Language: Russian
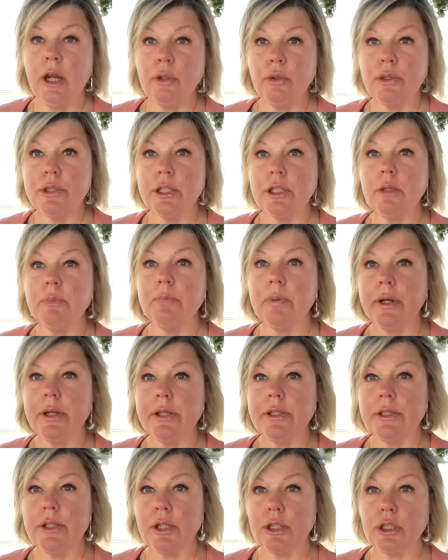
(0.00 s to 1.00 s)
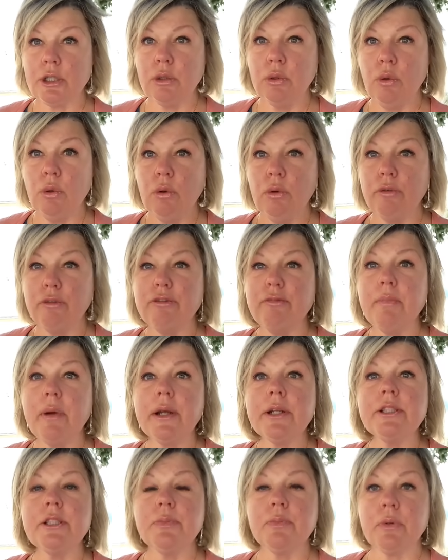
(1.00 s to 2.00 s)
То есть это произошло в
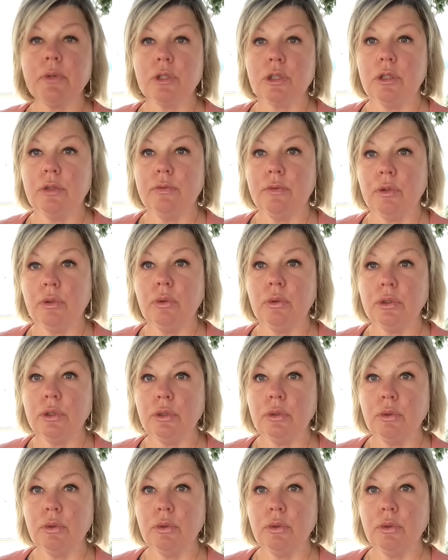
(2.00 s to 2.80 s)
марте прошлого года.